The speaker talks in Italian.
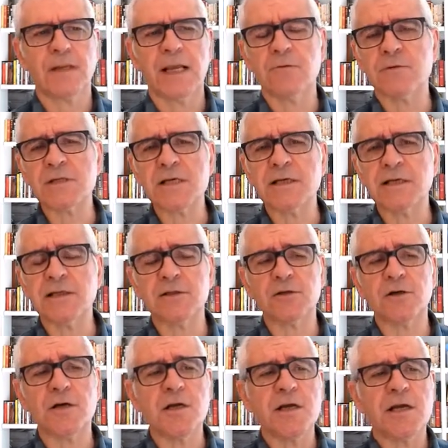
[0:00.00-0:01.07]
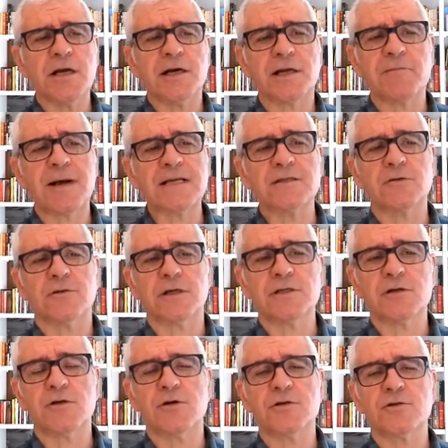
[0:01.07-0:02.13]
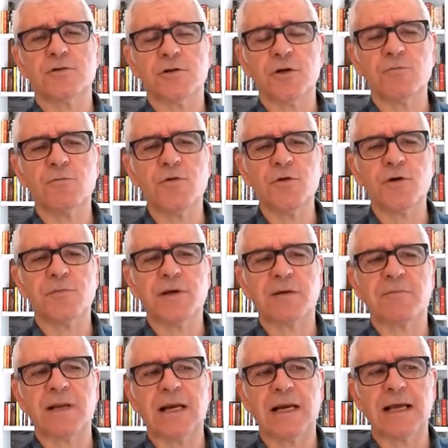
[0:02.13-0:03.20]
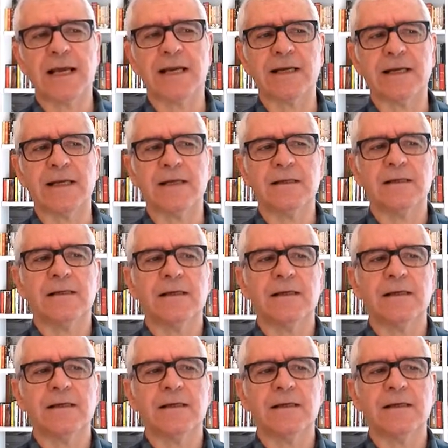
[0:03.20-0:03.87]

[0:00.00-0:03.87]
È un segreto rimasto nascosto nel buio per millenni,